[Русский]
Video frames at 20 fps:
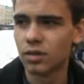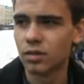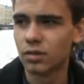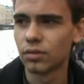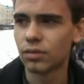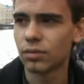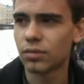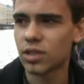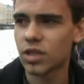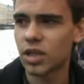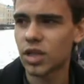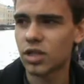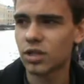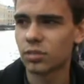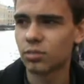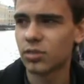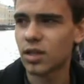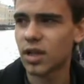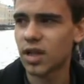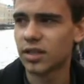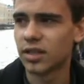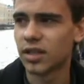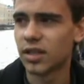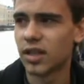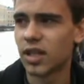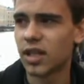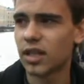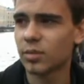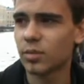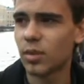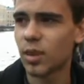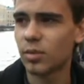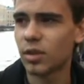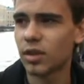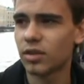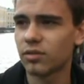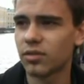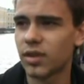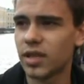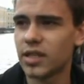Ну, скажем так, на данный
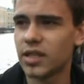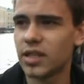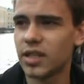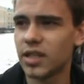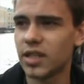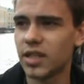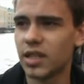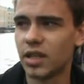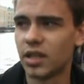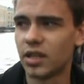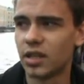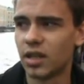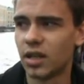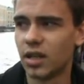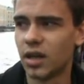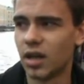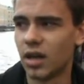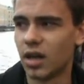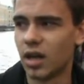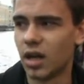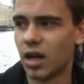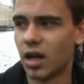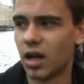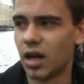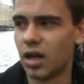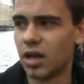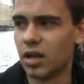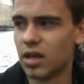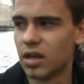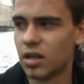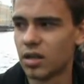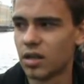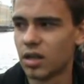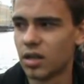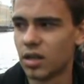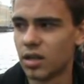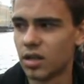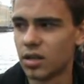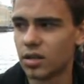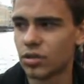момент в России э,
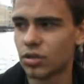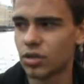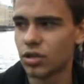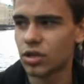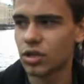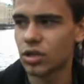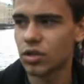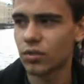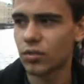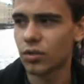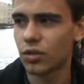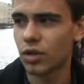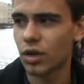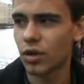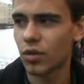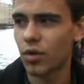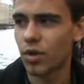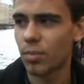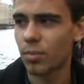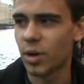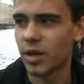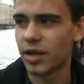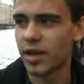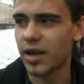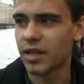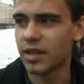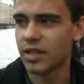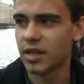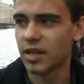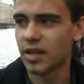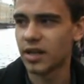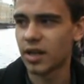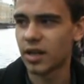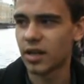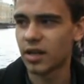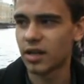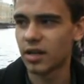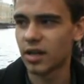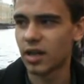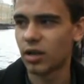существует такое понятие,
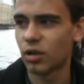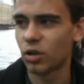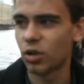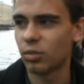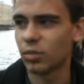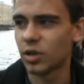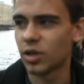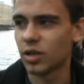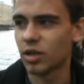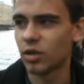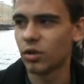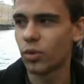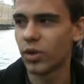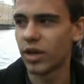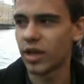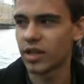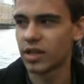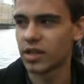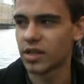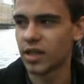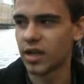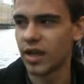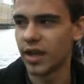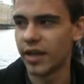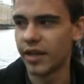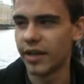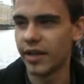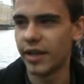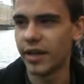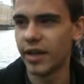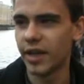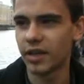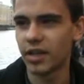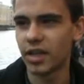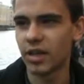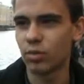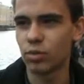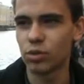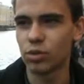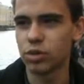как огромная конкуренция. И
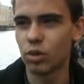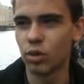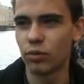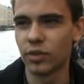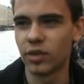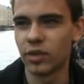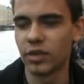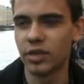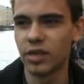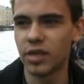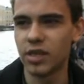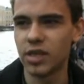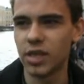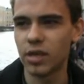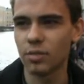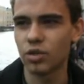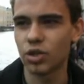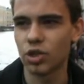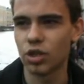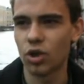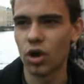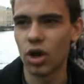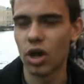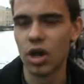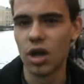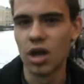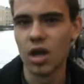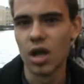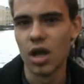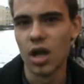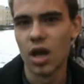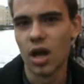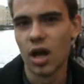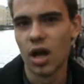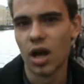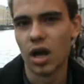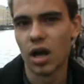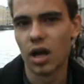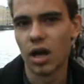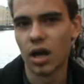она обусловлена не тем, что
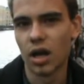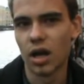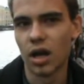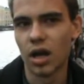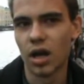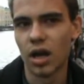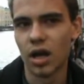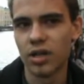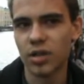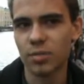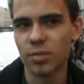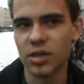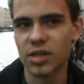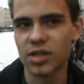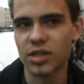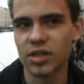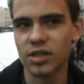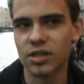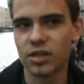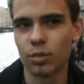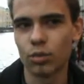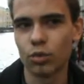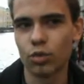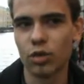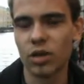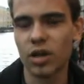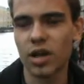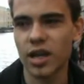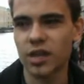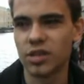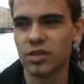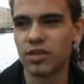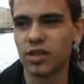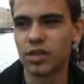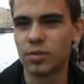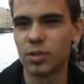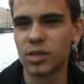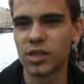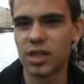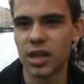а, непосредственно много
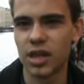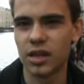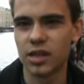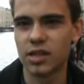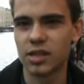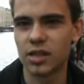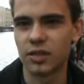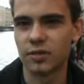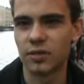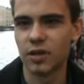качественных специалистов,